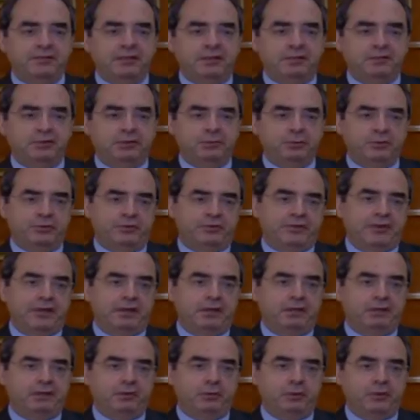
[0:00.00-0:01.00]
ببزنس
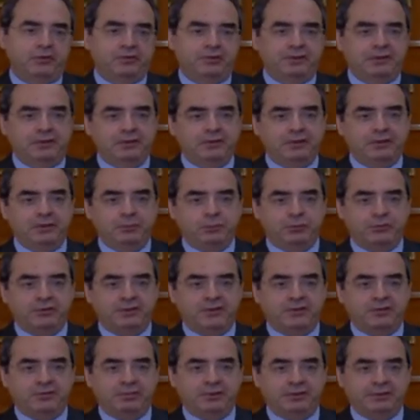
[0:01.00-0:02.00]
ماج اليوم حديث
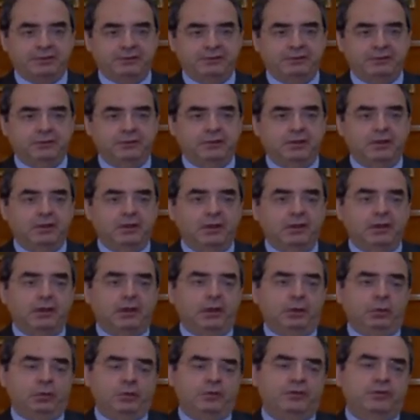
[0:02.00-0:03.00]
خاص مع نسيب
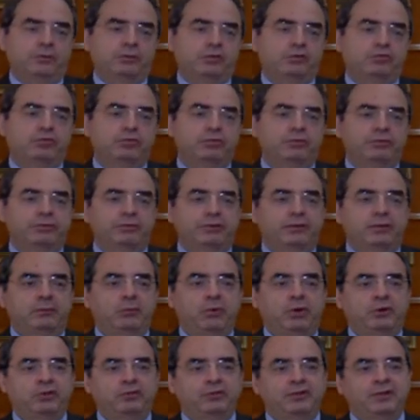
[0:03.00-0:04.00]
غبريل مدير مركز
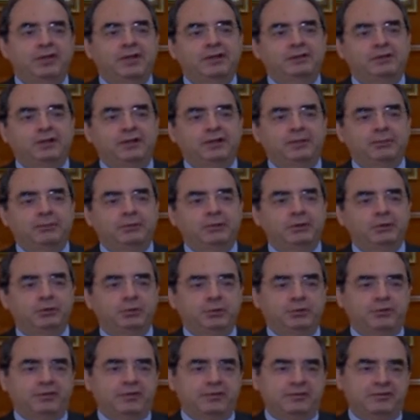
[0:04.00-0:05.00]
الدراسات
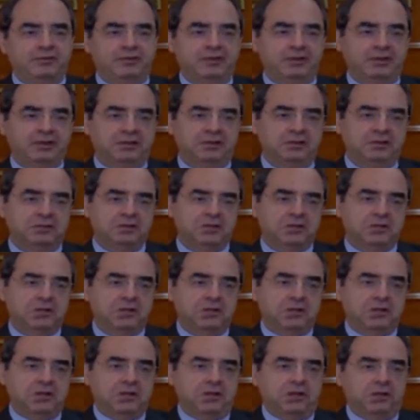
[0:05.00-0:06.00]
الاقتصادية بمجموعة
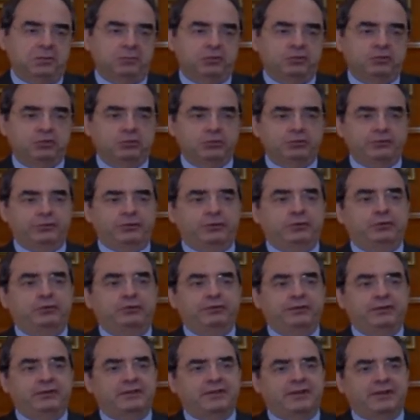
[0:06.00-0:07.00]
بون بيبلوس
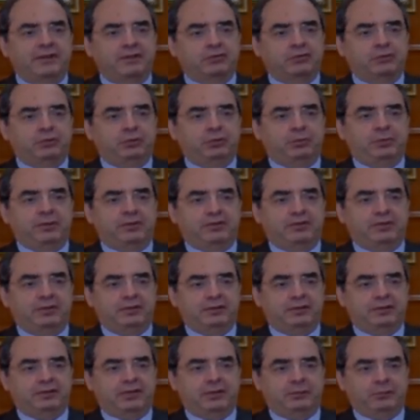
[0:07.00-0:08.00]
لنحاول سوا
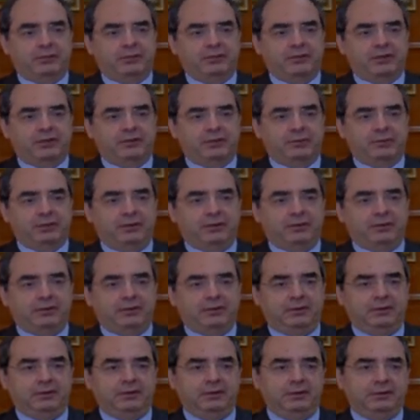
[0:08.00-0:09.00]
نفهم أكثر
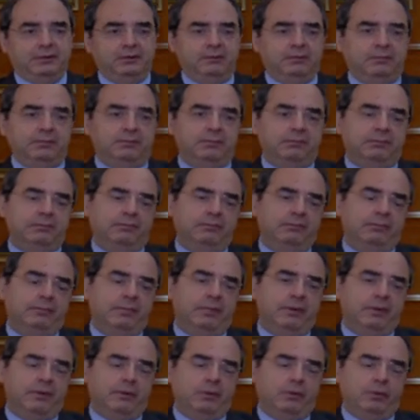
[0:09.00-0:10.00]
عن الواقع
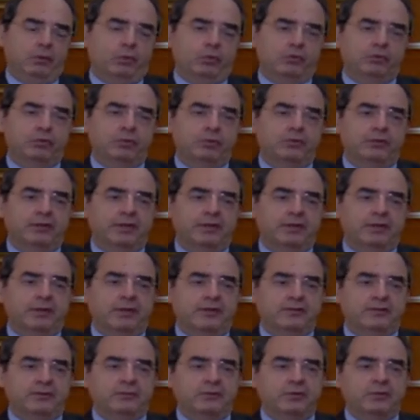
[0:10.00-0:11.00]
الاقتصادي الحالي
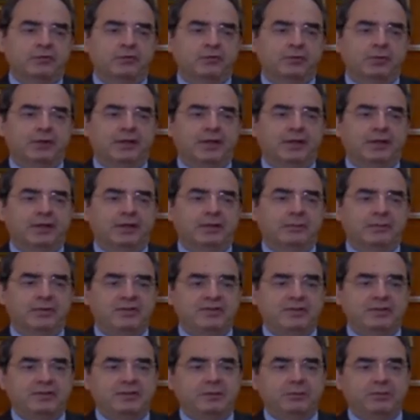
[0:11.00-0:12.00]
بلبنان
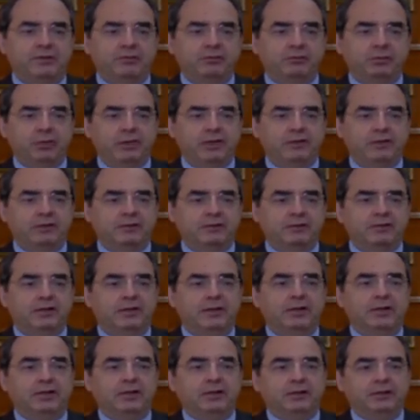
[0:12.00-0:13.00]
وللنظرة على أبرز
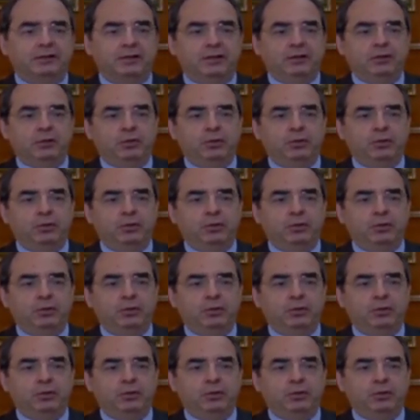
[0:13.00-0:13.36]
المؤشرات